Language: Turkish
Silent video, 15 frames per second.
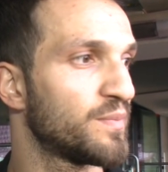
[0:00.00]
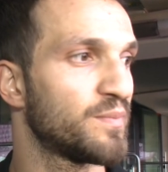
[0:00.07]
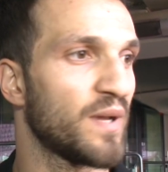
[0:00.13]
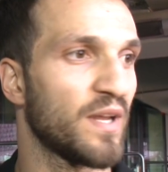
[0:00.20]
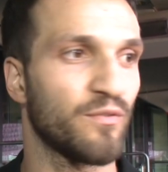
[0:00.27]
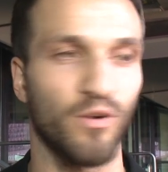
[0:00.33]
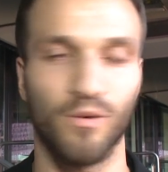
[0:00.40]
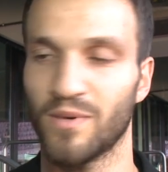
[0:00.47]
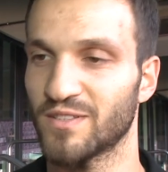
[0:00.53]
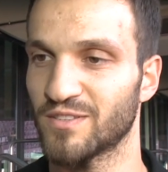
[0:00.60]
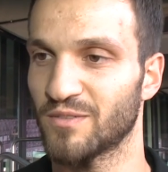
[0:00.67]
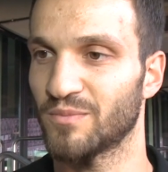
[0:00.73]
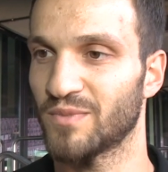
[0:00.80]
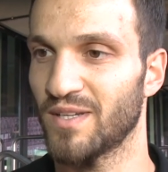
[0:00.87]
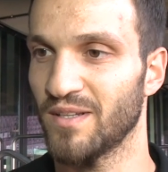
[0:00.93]

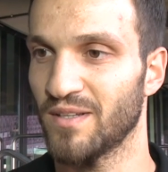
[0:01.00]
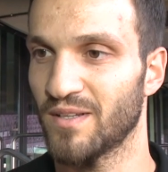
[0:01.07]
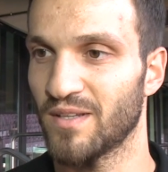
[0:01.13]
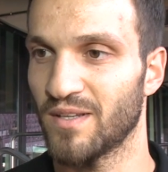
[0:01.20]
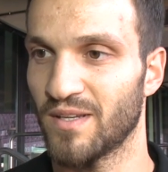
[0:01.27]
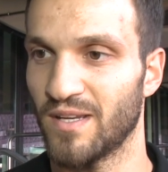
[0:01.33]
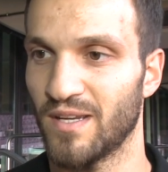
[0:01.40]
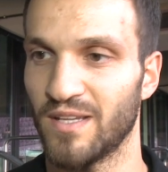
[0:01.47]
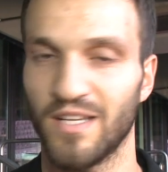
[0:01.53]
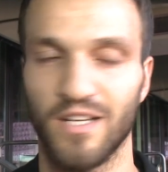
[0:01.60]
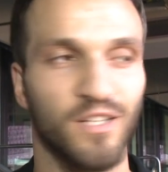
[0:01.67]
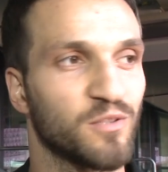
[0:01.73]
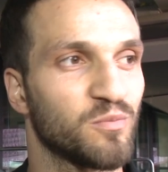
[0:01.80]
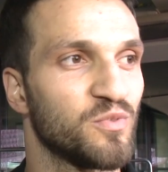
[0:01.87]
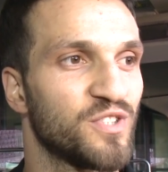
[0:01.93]
performansımla e,
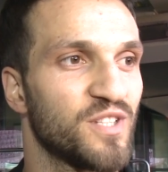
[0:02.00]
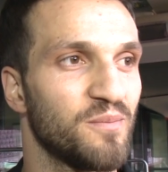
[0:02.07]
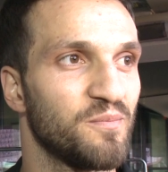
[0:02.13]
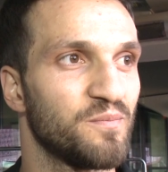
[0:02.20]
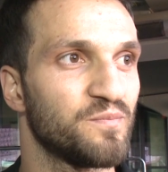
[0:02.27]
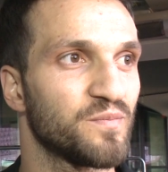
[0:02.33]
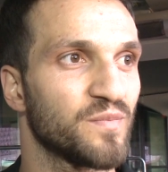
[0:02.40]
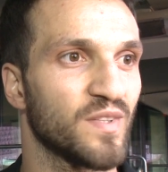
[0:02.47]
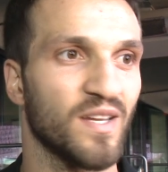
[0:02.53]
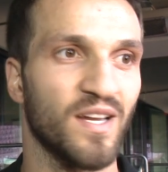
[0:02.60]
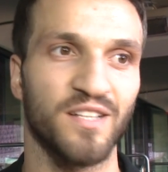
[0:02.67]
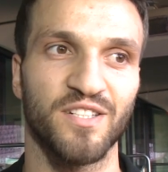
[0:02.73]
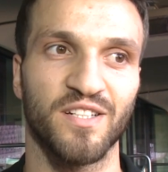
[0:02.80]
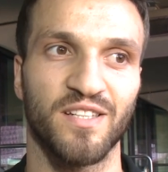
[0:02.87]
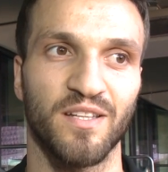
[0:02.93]
yanıltmayacağım.
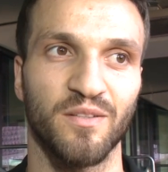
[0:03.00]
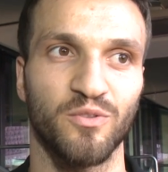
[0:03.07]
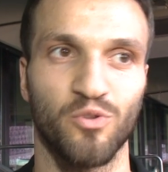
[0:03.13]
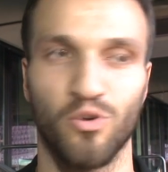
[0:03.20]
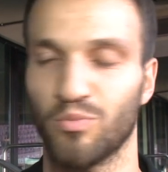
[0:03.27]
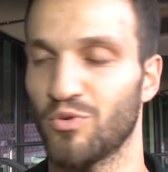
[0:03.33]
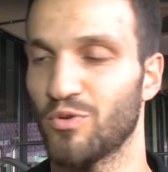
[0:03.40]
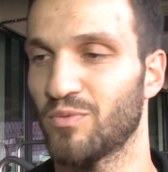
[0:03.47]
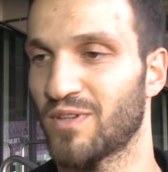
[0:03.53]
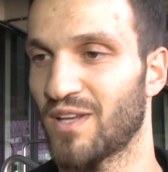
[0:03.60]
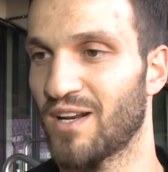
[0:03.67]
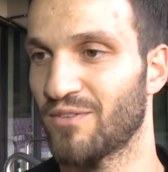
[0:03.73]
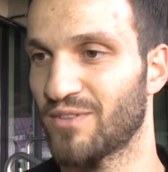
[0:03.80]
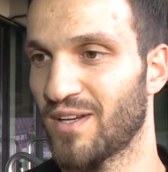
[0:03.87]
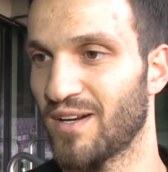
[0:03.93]
Gerçekten çok büyük bir
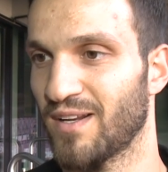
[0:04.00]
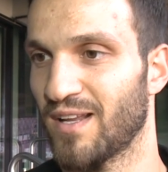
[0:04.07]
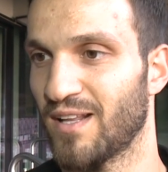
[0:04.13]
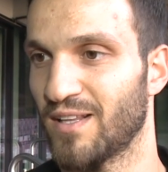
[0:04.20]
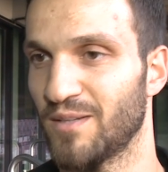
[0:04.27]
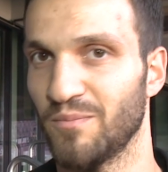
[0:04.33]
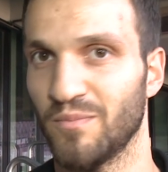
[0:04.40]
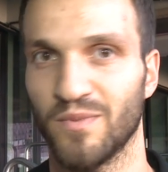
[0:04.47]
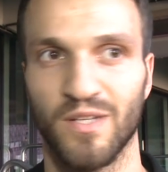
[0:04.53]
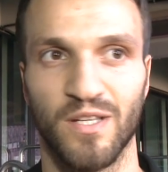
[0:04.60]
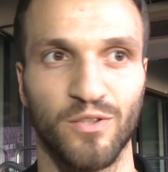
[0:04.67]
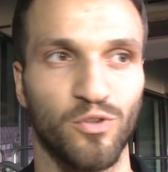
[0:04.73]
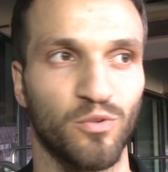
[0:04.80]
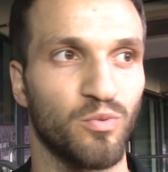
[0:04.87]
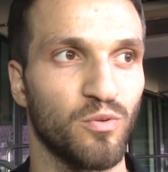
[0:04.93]
taraftara geldim.
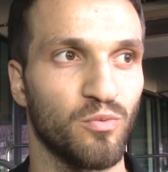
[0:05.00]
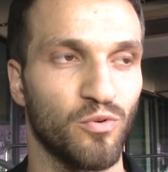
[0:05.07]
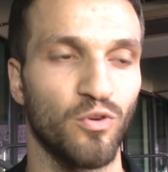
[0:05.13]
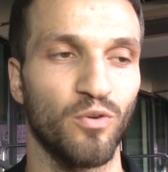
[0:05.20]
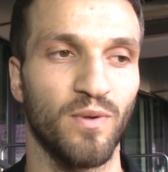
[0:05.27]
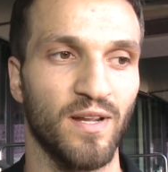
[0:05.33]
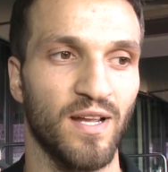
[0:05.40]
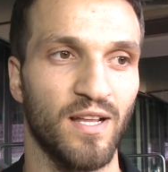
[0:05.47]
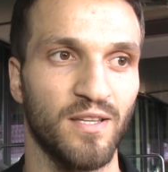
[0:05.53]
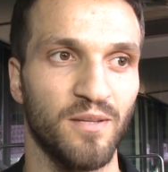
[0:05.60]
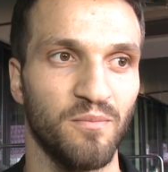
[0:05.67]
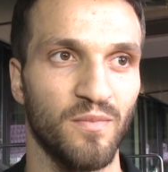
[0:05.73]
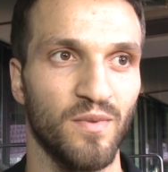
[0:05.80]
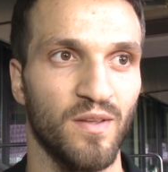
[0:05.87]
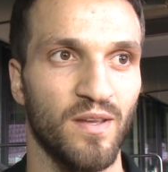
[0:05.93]
E, çok büyük bir kulübe
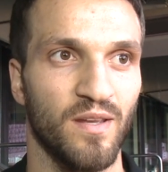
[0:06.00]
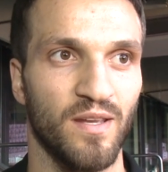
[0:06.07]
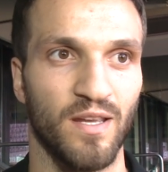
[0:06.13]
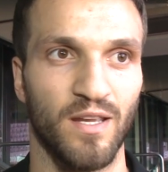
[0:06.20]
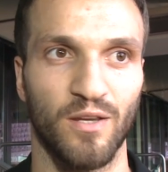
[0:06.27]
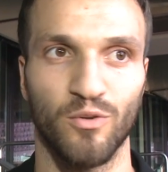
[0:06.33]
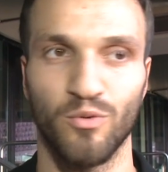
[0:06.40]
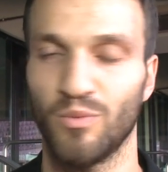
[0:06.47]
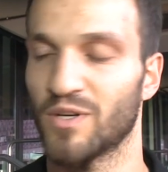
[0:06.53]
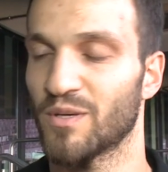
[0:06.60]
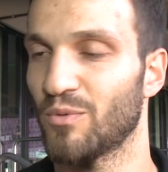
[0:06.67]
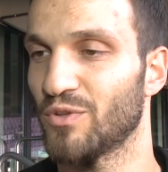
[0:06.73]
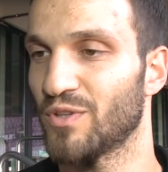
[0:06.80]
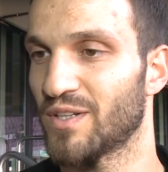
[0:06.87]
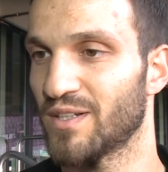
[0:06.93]
geldim. E,
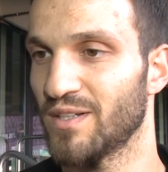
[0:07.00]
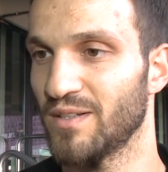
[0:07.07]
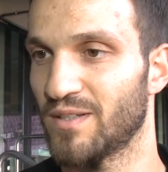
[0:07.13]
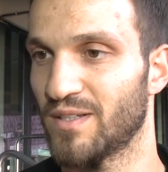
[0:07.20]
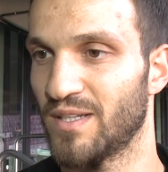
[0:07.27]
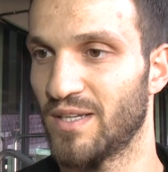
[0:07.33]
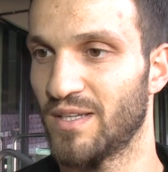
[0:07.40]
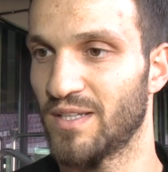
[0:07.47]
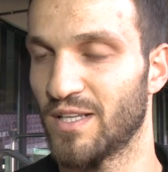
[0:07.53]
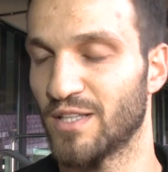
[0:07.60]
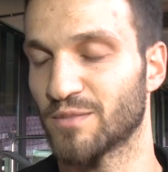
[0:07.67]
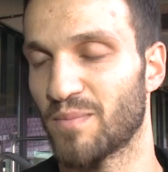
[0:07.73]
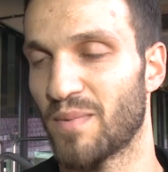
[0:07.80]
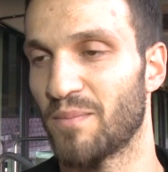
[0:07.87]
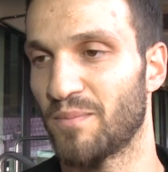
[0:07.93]
umarım onları e,
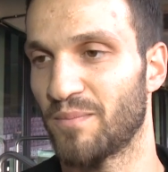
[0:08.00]
yanıltmam.